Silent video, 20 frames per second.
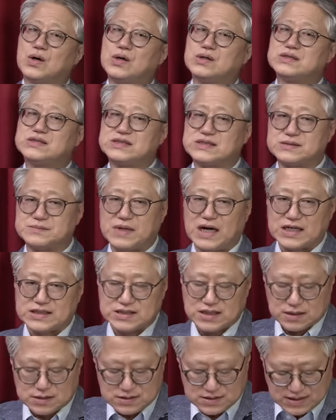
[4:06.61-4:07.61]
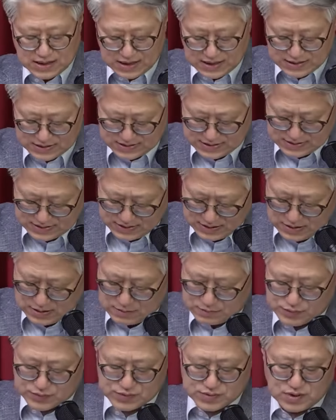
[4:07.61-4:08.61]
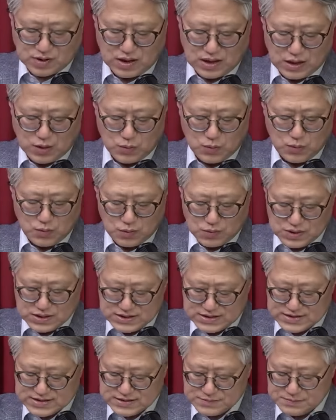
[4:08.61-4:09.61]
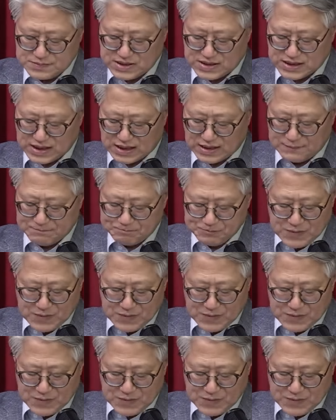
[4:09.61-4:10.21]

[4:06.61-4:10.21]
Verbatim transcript: 지금 아시아투데이는 분석하고 있습니다.